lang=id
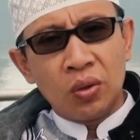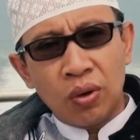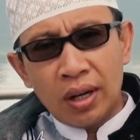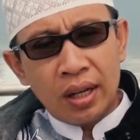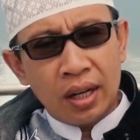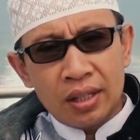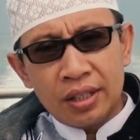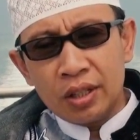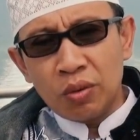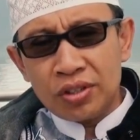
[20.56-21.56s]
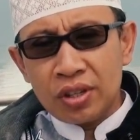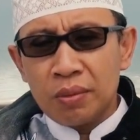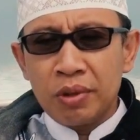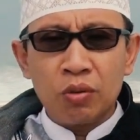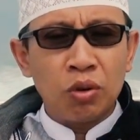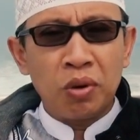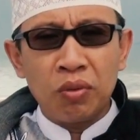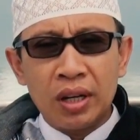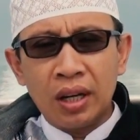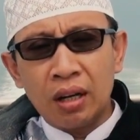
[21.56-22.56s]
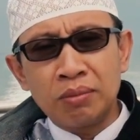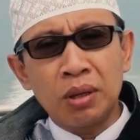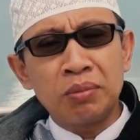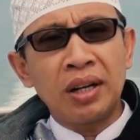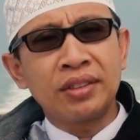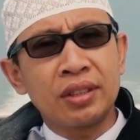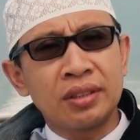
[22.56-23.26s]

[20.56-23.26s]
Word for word: Wa ala alihi wa sahabihi wa mawal amma ba'd